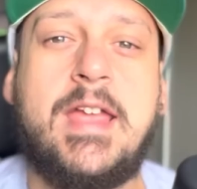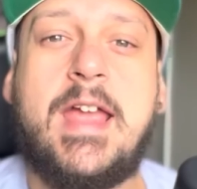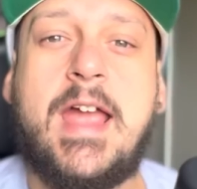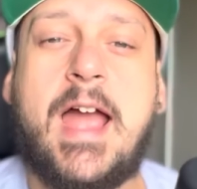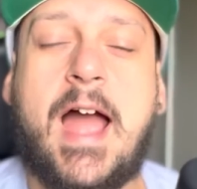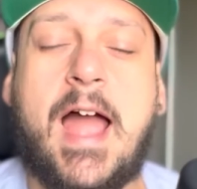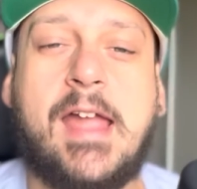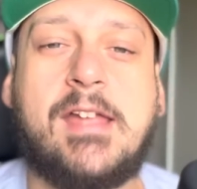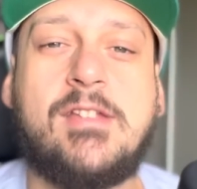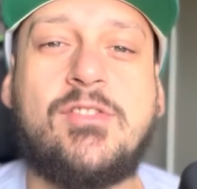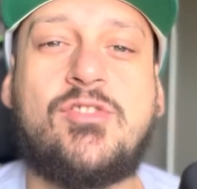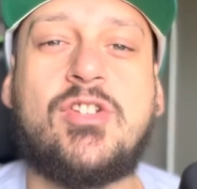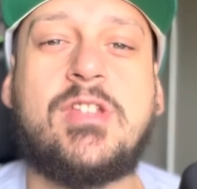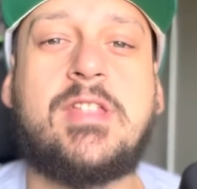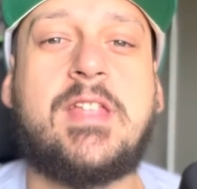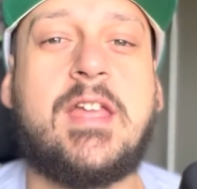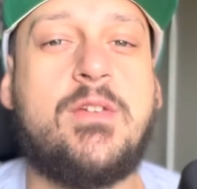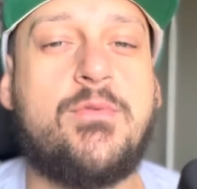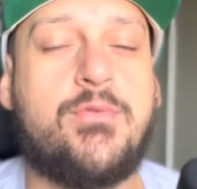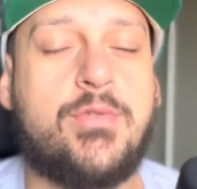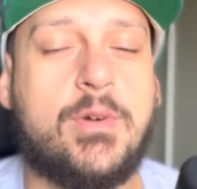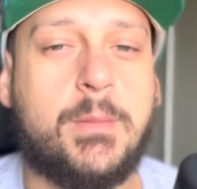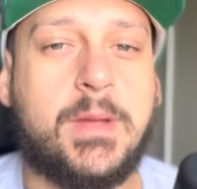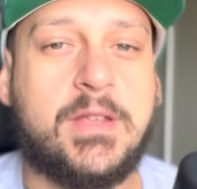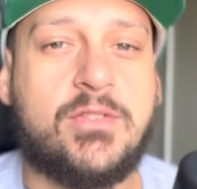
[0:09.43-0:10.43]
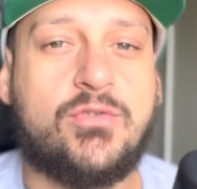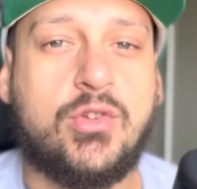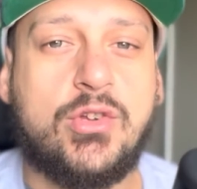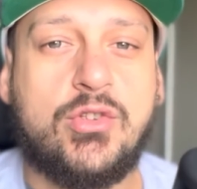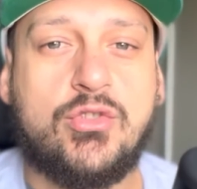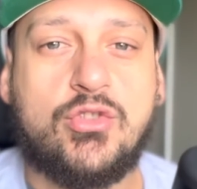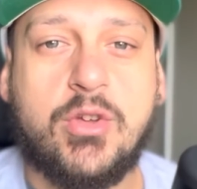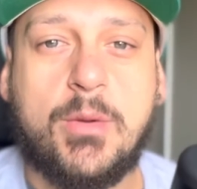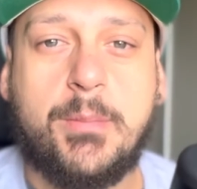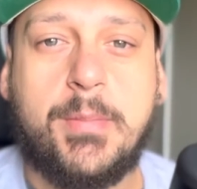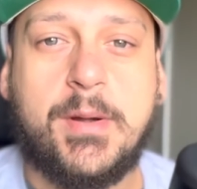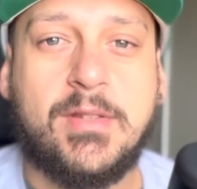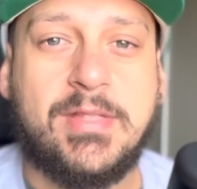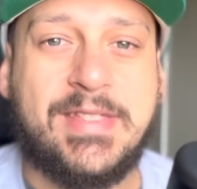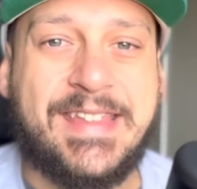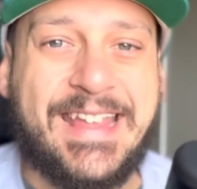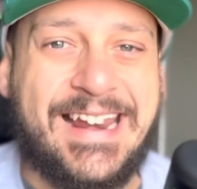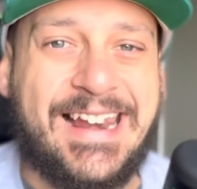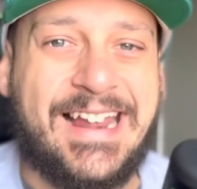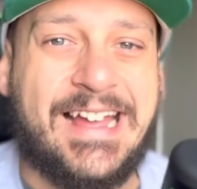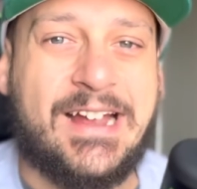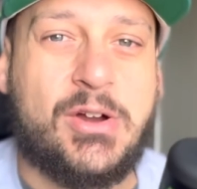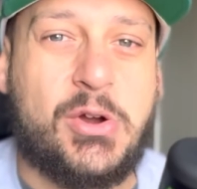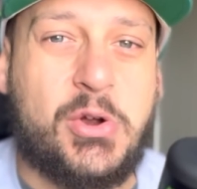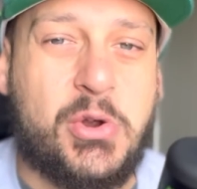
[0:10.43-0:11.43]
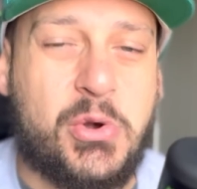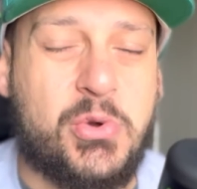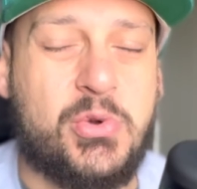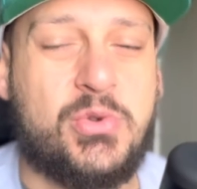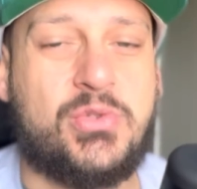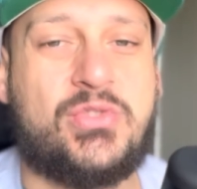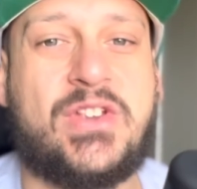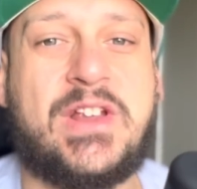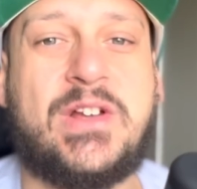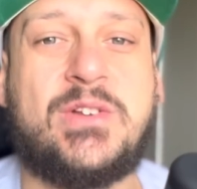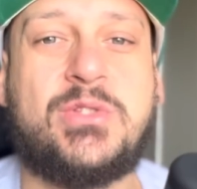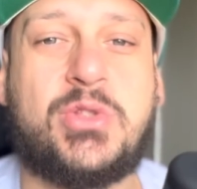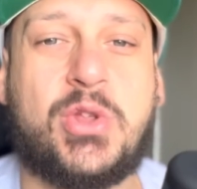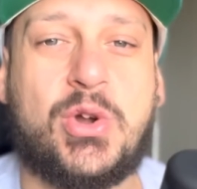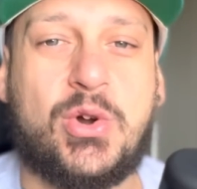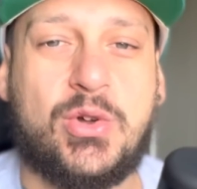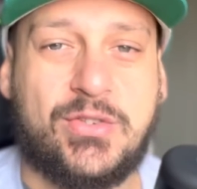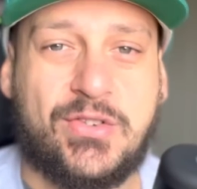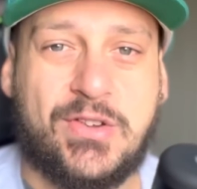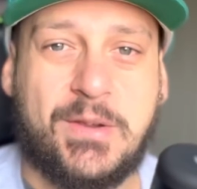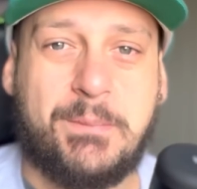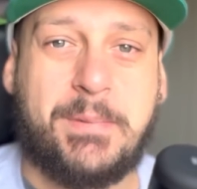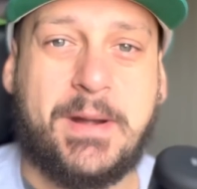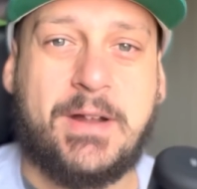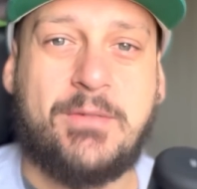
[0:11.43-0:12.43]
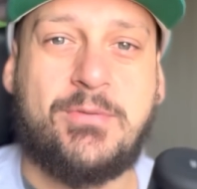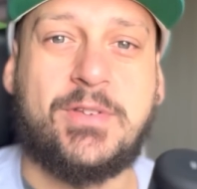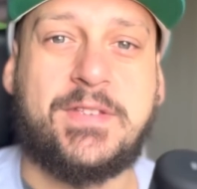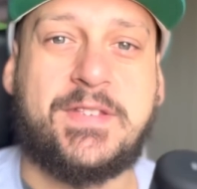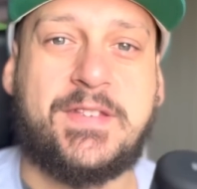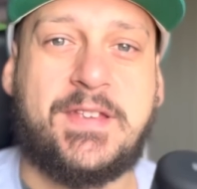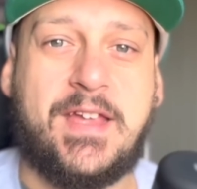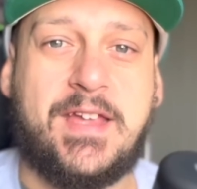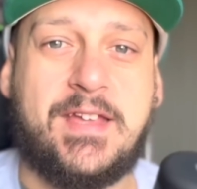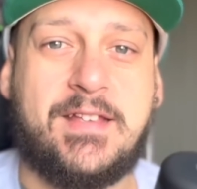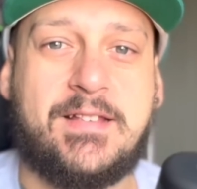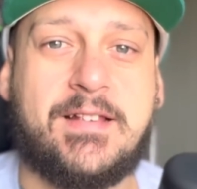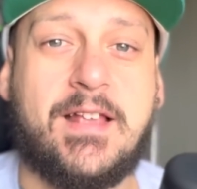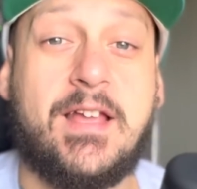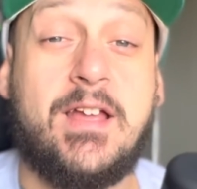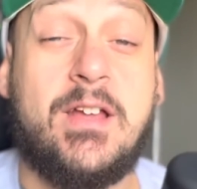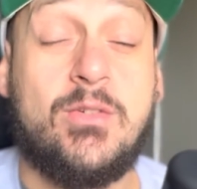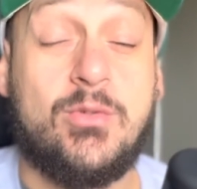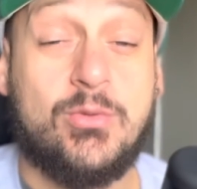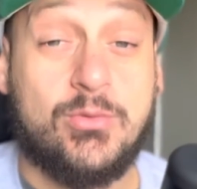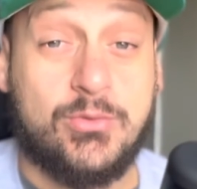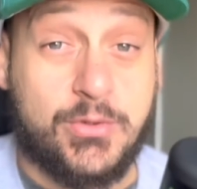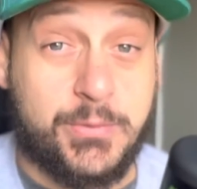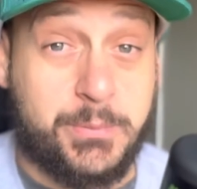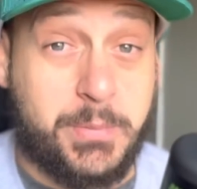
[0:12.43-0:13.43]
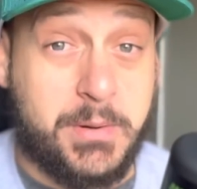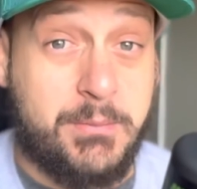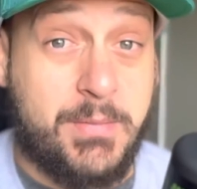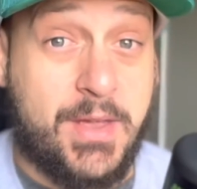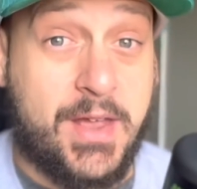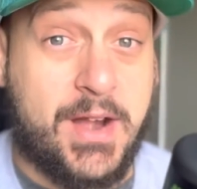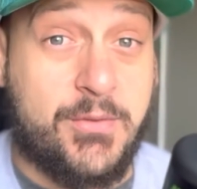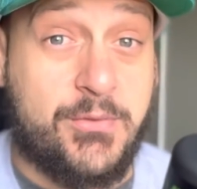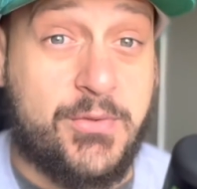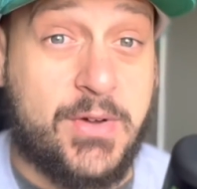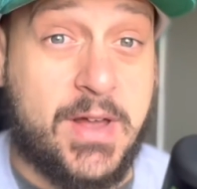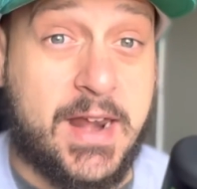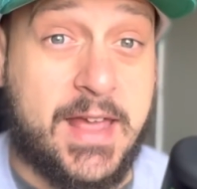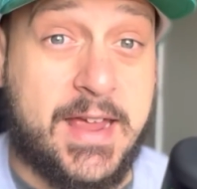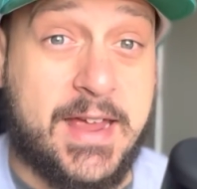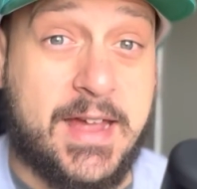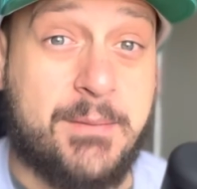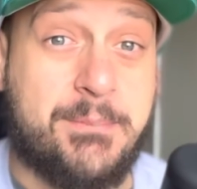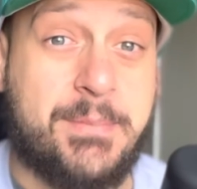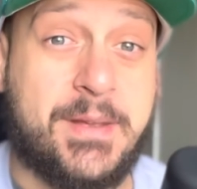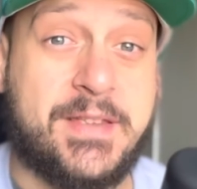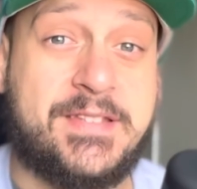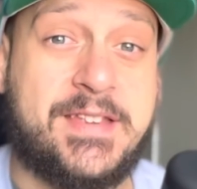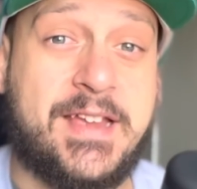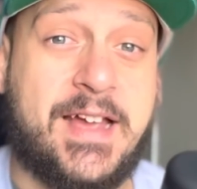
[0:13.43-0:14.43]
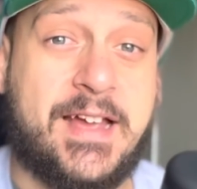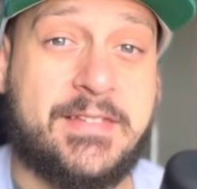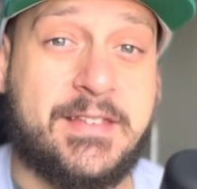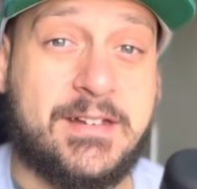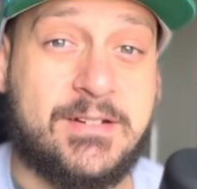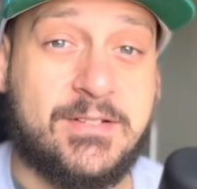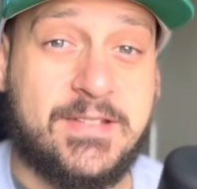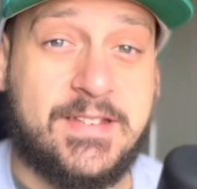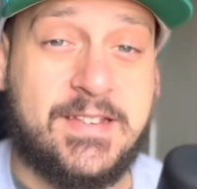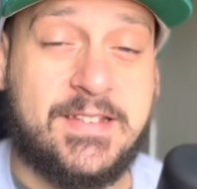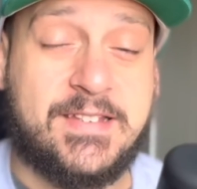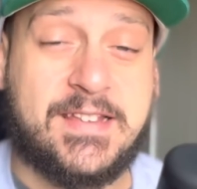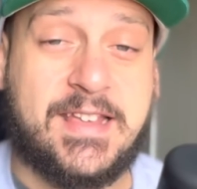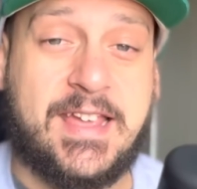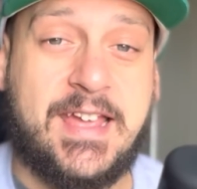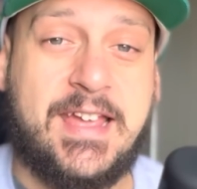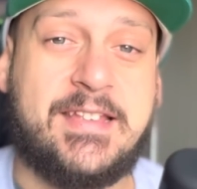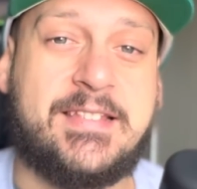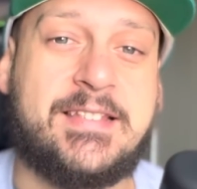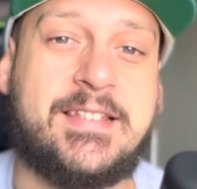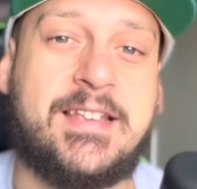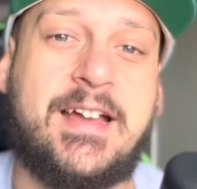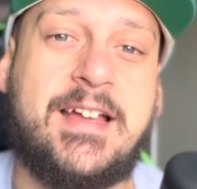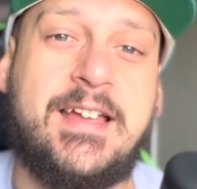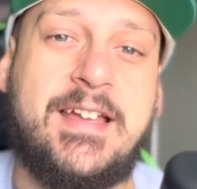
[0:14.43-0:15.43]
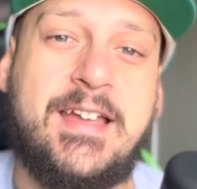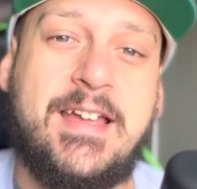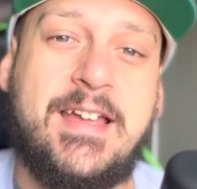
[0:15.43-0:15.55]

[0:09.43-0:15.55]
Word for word: A gente tem informações sobre o De La Cruz que eu trouxe para vocês, um dos primeiros a falar, hein, rapaziada, não se esqueça.